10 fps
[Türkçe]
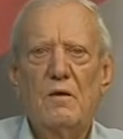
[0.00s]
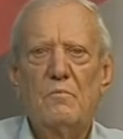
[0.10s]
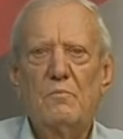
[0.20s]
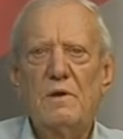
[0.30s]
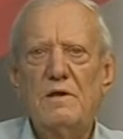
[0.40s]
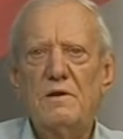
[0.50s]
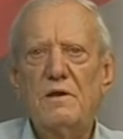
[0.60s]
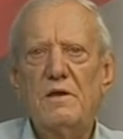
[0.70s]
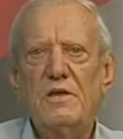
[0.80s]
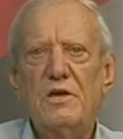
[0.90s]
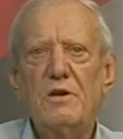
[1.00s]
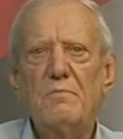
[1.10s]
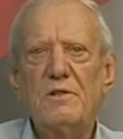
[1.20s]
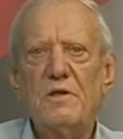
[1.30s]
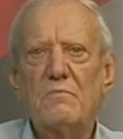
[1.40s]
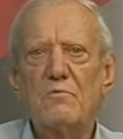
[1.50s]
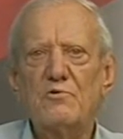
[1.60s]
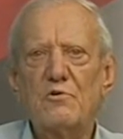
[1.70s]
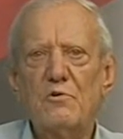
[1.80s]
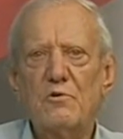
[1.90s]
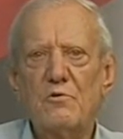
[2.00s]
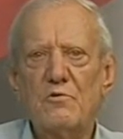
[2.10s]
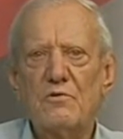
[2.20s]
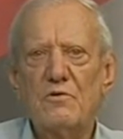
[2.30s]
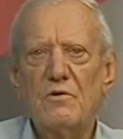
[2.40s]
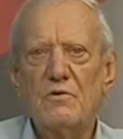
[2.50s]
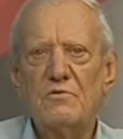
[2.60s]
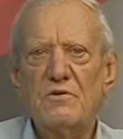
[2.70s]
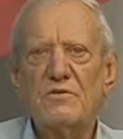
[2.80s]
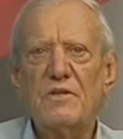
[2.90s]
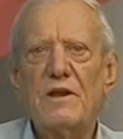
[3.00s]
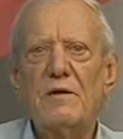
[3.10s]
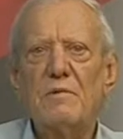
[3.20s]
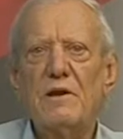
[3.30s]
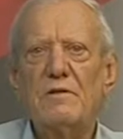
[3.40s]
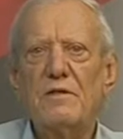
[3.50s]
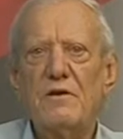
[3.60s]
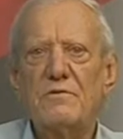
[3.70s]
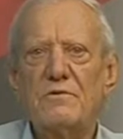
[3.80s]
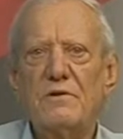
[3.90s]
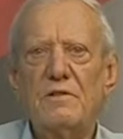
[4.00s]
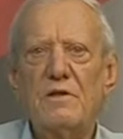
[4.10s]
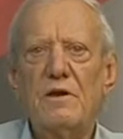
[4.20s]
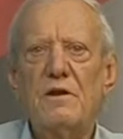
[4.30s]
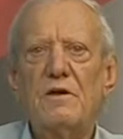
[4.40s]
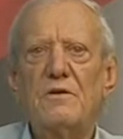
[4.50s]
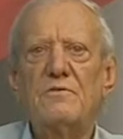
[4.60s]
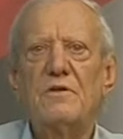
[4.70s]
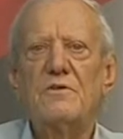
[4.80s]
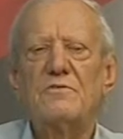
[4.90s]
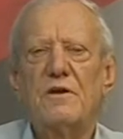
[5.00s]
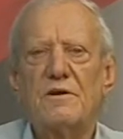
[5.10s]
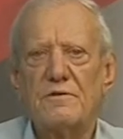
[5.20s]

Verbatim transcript: Bir 20 Temmuz günü sizlerle birlikteyiz değerli izleyiciler.